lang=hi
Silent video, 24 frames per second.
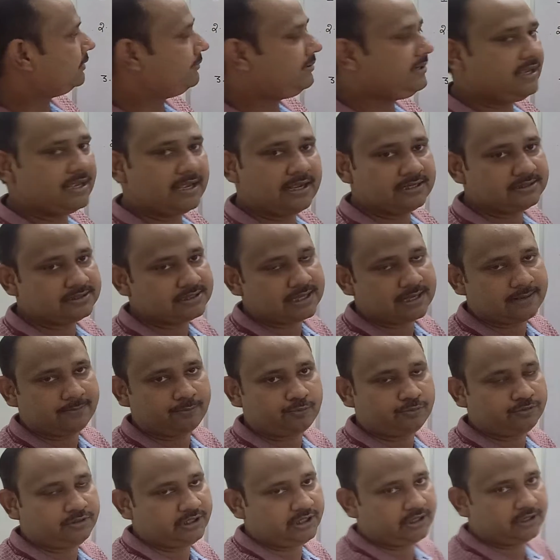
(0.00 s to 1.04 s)
तभी ऐसा
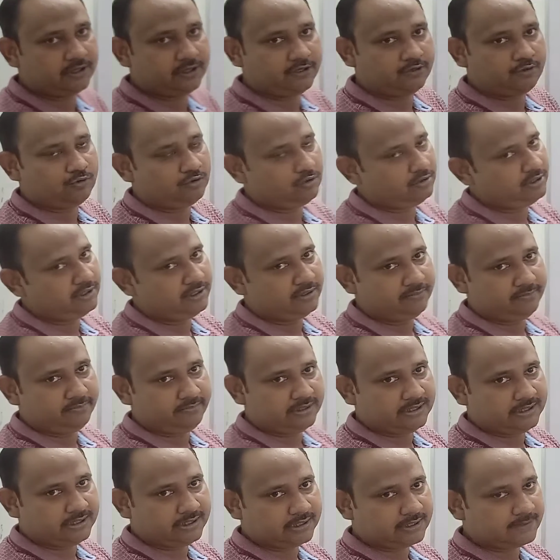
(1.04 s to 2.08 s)
आपको देखने को
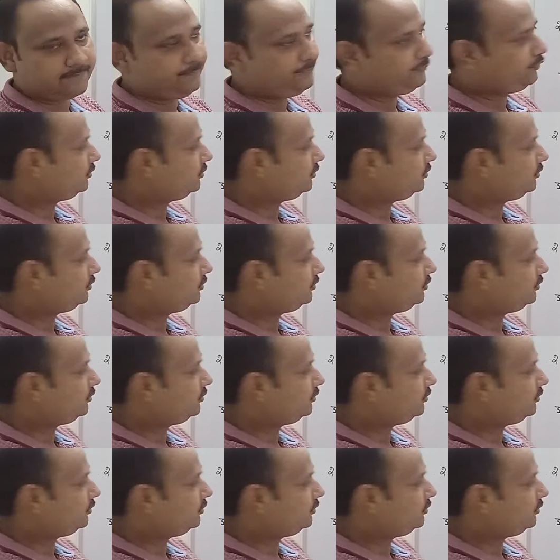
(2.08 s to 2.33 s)
मिलेगा